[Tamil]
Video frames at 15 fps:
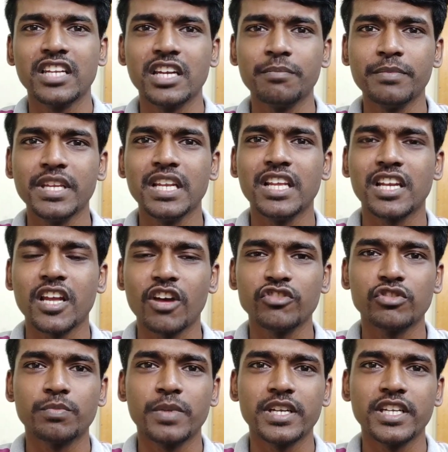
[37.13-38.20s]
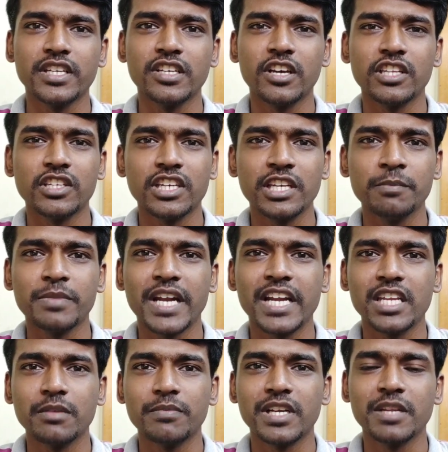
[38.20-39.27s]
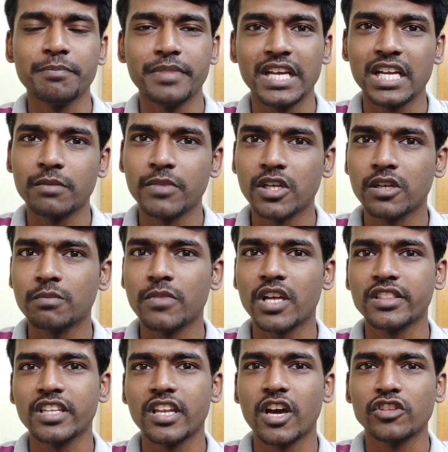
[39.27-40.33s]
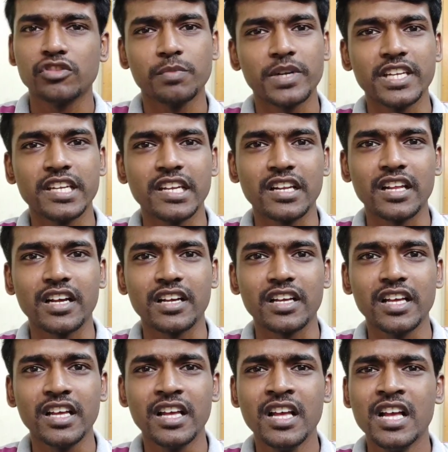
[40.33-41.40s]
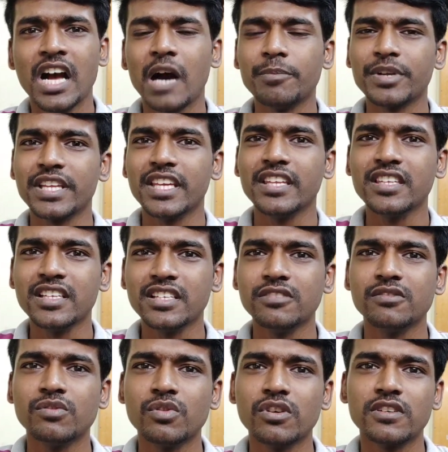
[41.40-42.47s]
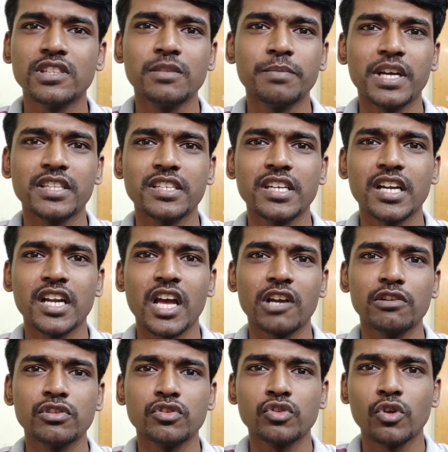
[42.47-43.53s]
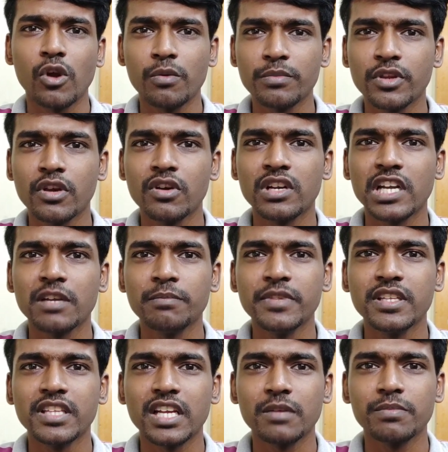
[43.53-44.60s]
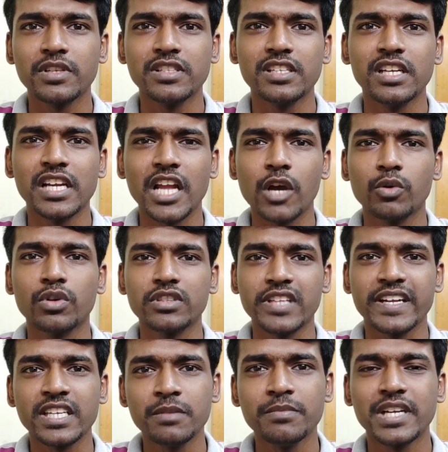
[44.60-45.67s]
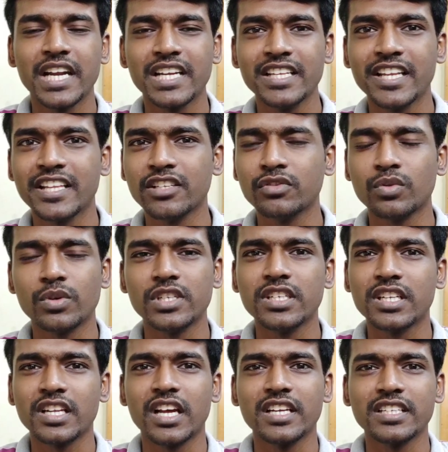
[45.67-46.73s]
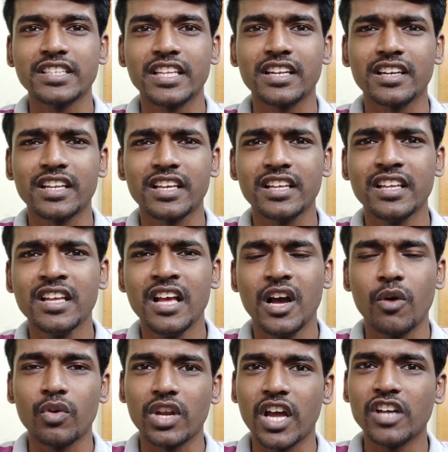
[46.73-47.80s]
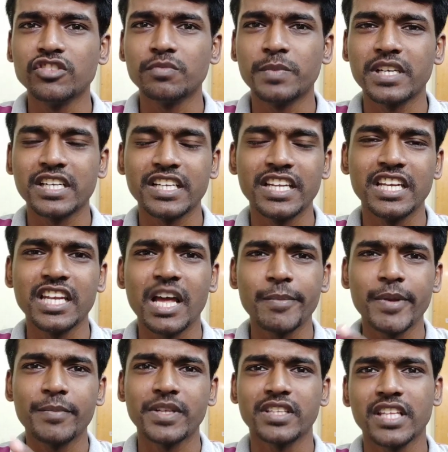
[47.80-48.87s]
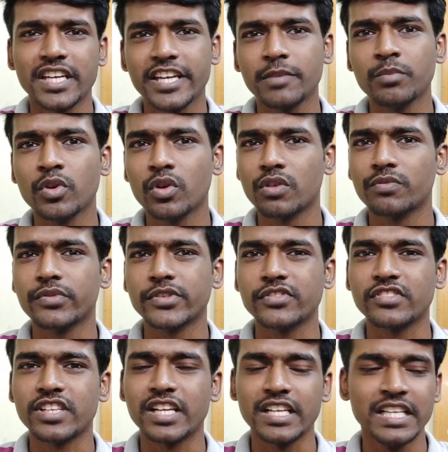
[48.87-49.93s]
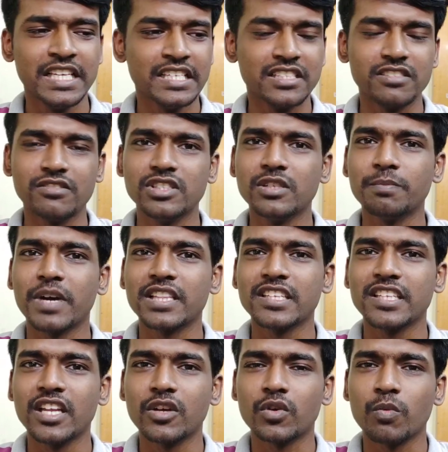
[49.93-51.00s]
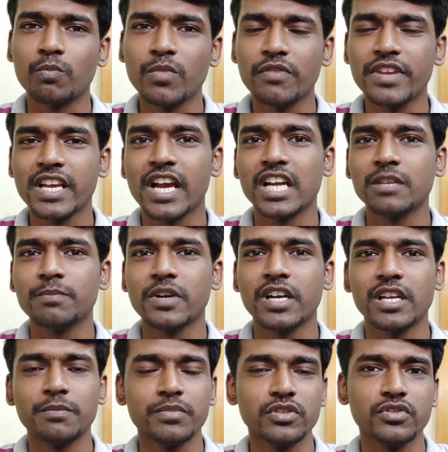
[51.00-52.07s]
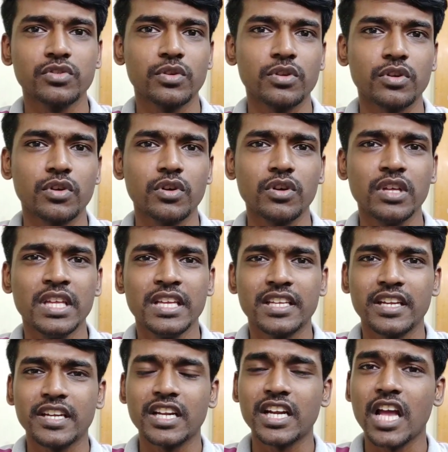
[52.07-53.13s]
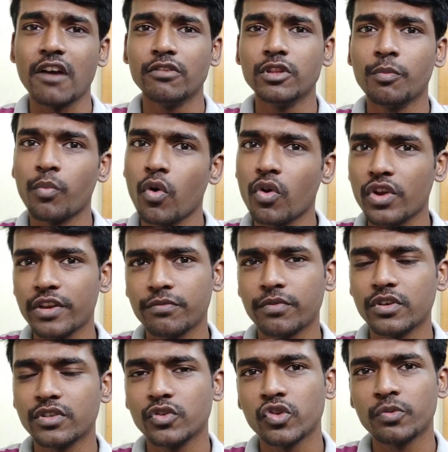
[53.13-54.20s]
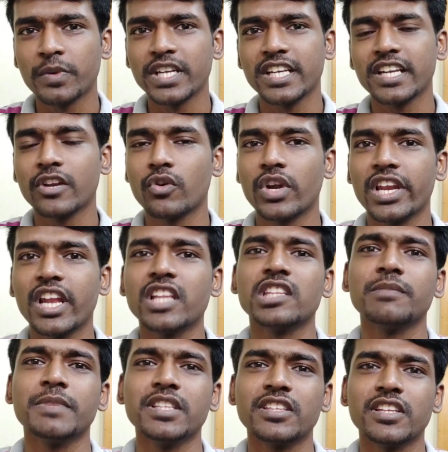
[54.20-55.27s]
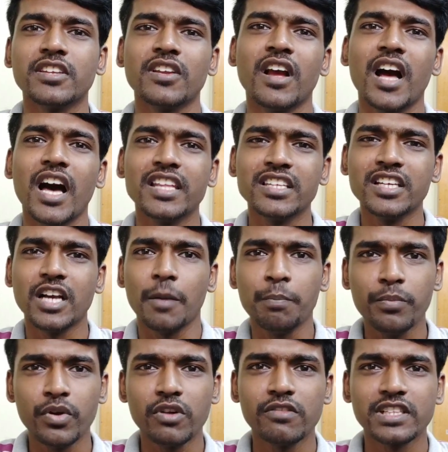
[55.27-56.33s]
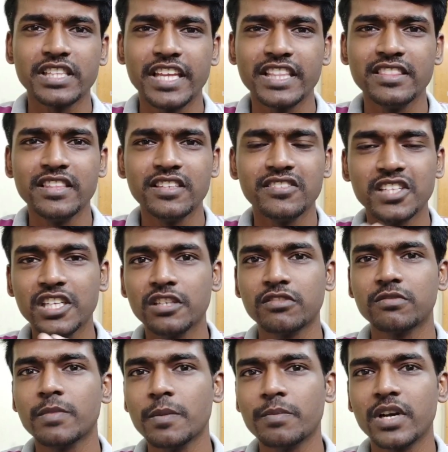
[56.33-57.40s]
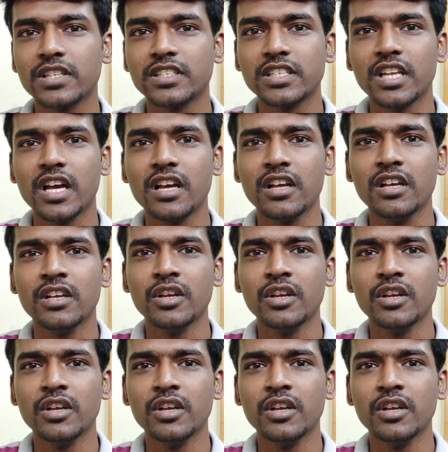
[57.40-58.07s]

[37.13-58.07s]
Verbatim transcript: ரெட்மியில் லான்ச் பண்ணிவிட்டு அதை ரீபிராண்டிங் பண்ணி பேரை மட்டும் மாற்றி லான்ச் பண்ணிகிட்டு இருக்காங்க அப்புறம் எதுக்கு இவங்க வந்து பார்த்திங்கன்னா நாங்கள் வந்து ஷோமியோ ரெட்மி தரப்புலேருந்து இல்லை நாங்கள் ஒரு தனி பிராண்டுன்னு எதுக்கு சொல்லிட்டு இருக்காங்கன்னு தெரில அவங்க லான்ச் பண்ணுற எல்லா எல்லாமே பார்த்தீங்கன்னா ரெட்மியோட ஃபோன்ஸ் தான் இது வந்து பார்த்தீங்கன்னா ரொம்பவே கடுப்பை கலப்புன்னு சொல்லணும் ஏன்னா நான் வந்து போக்கோ எஃப் ஒன் யூஸ் பண்ணிகிட்ருக்கேன் உங்கள் எல்லாத்துக்குமே தெரியும் அதுக்கப்புறம் வந்து எந்த சீரீஸுமே பார்த்திங்கன்னா